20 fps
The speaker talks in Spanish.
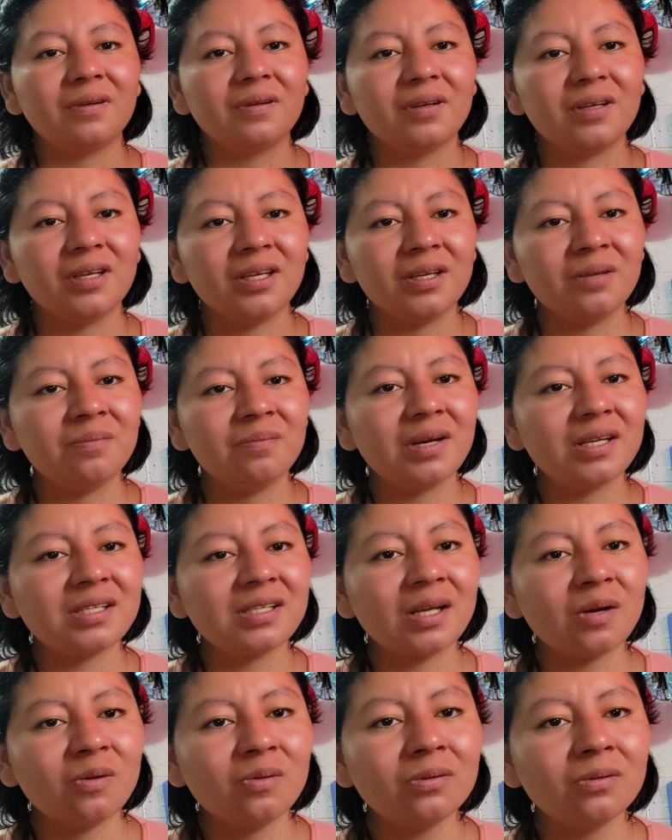Y más
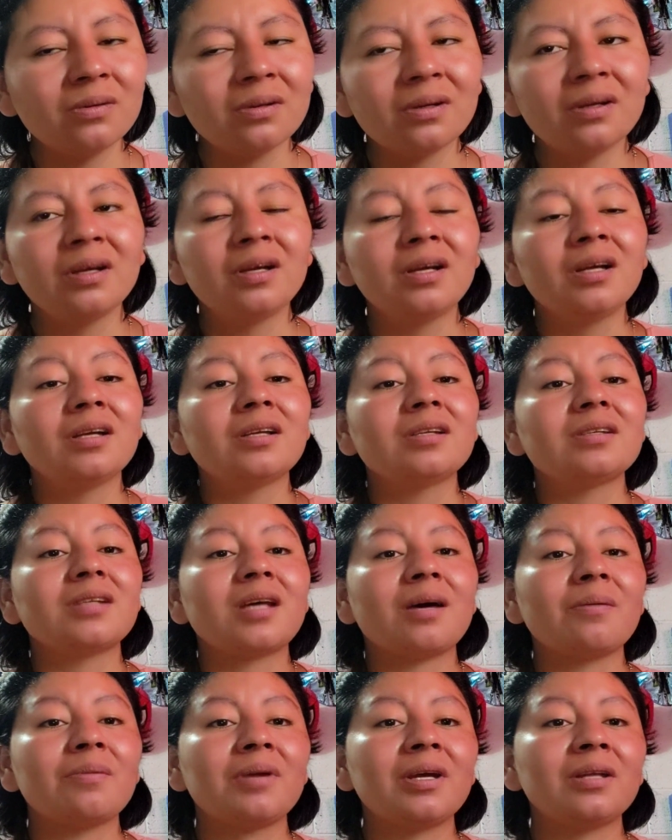aún,
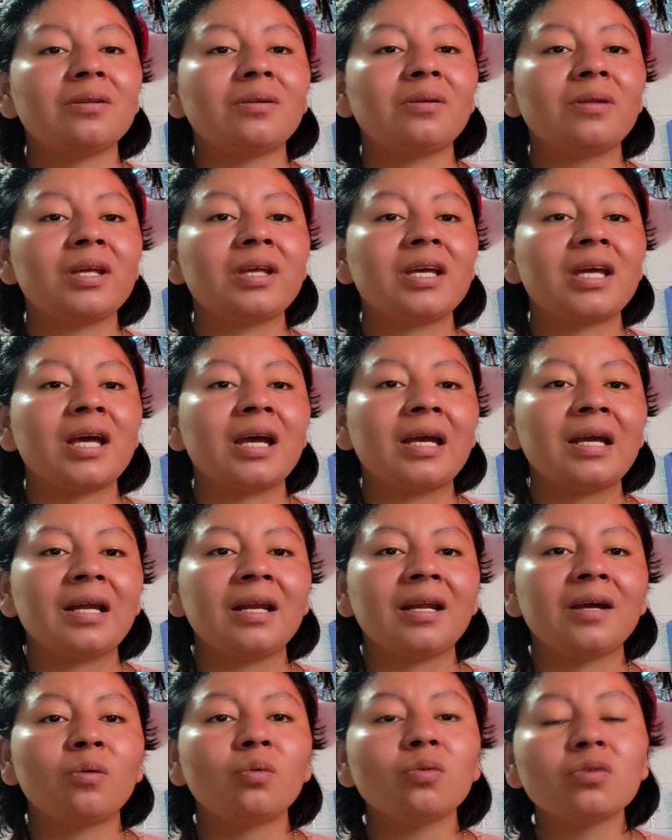sabiendo de que a él le
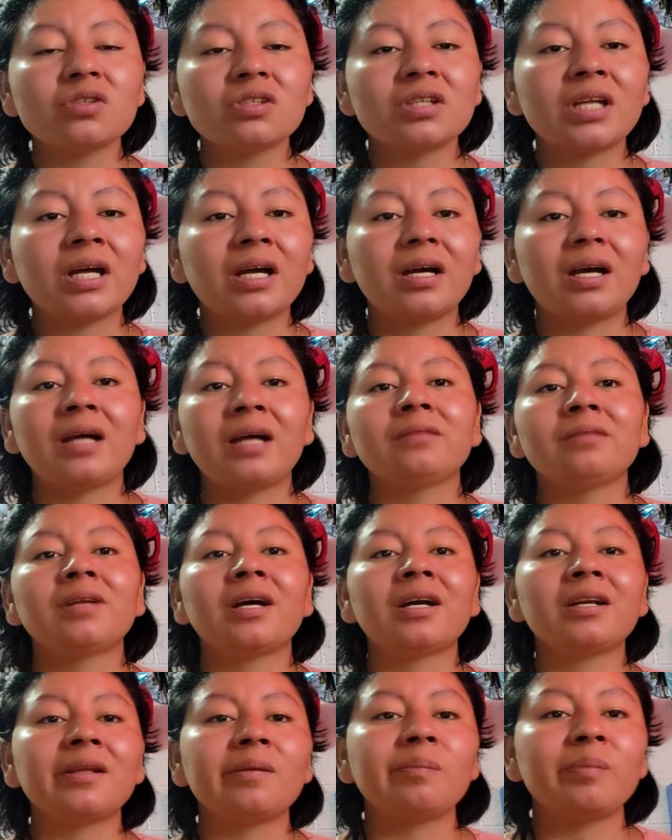gusta andar
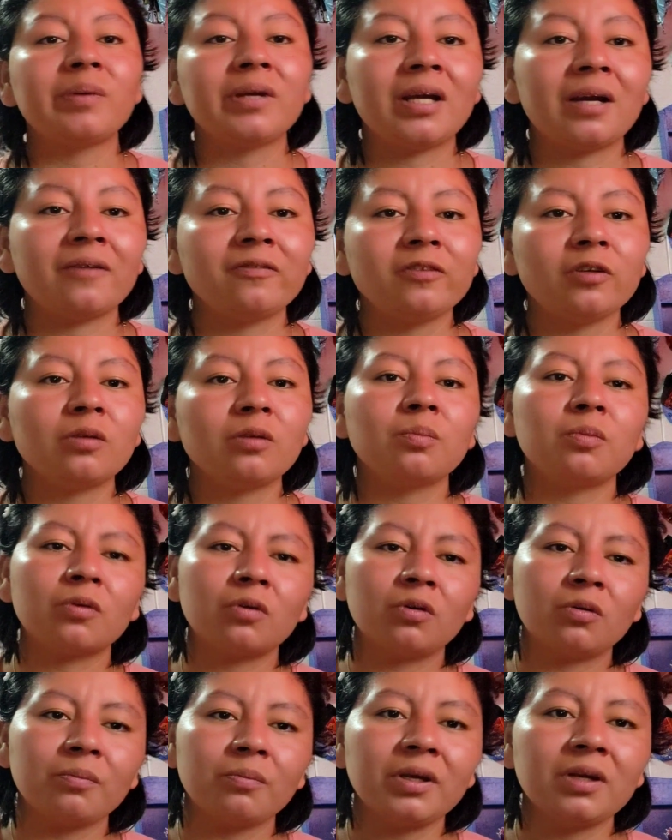de picaflor, por lo
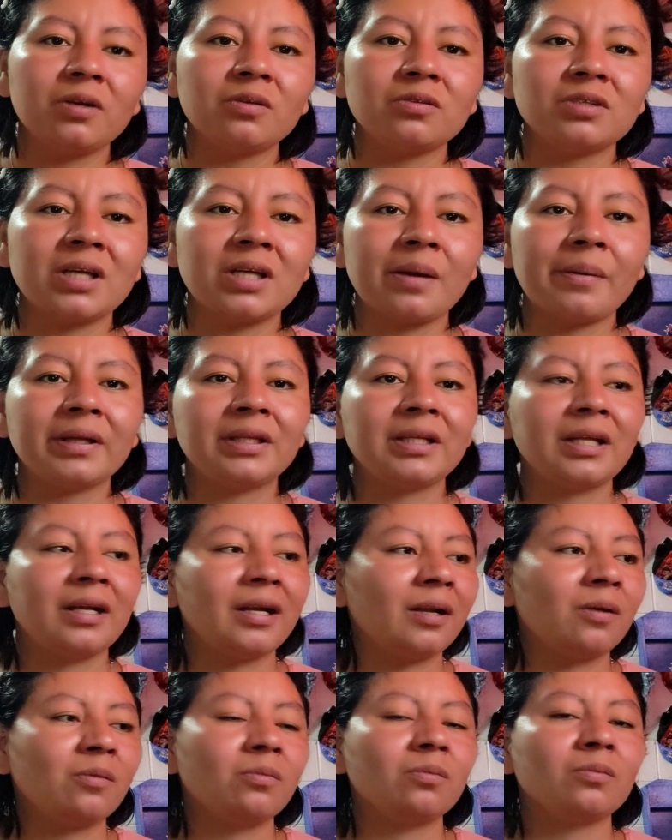menos ya va a tener
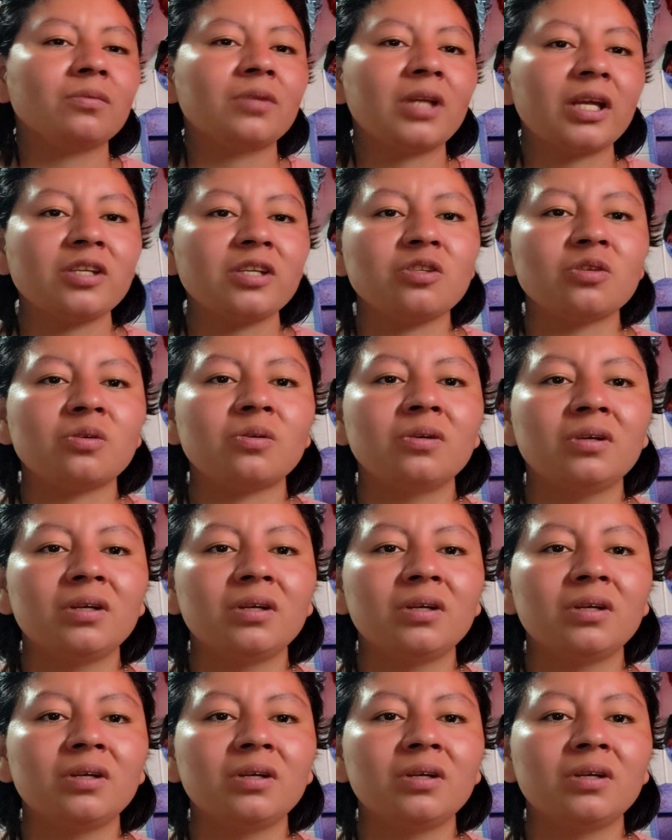un techo